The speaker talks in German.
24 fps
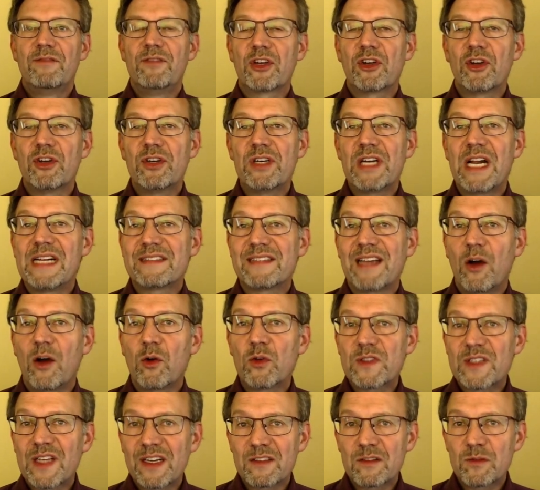Wir können als
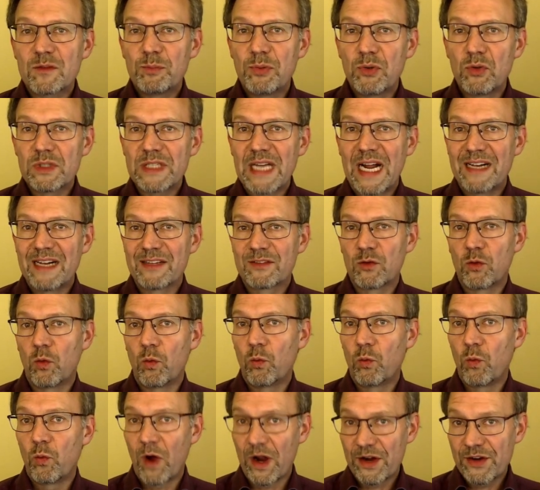Ausgangspunkt also
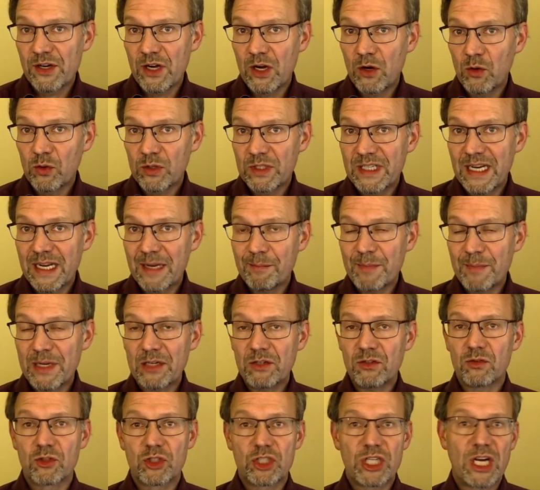OneNote
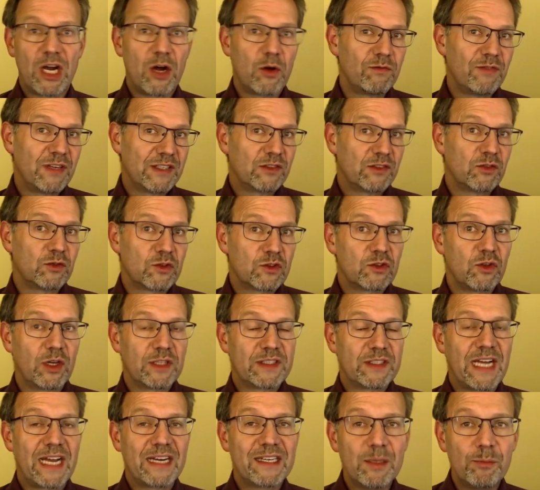nehmen und schauen, was uns
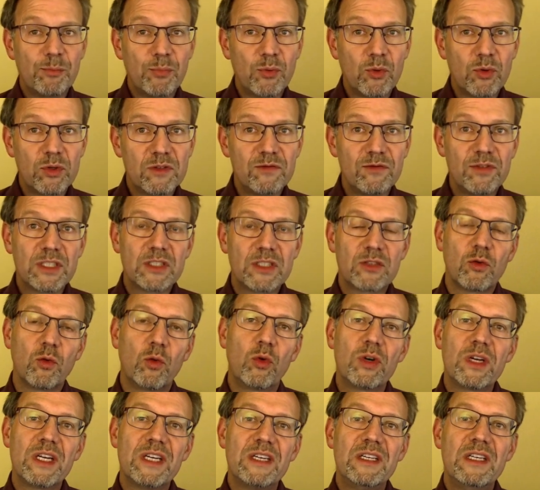dort angeboten wird,
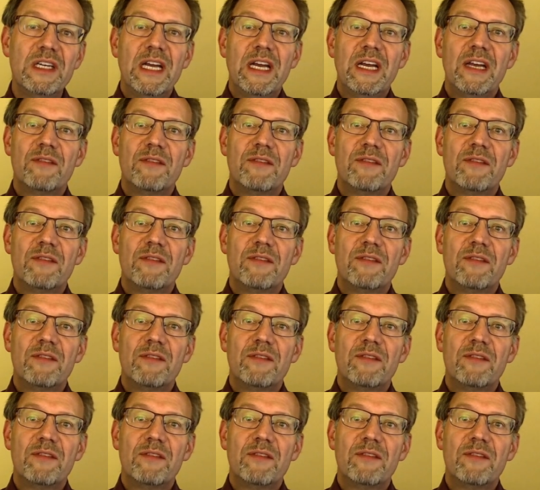oder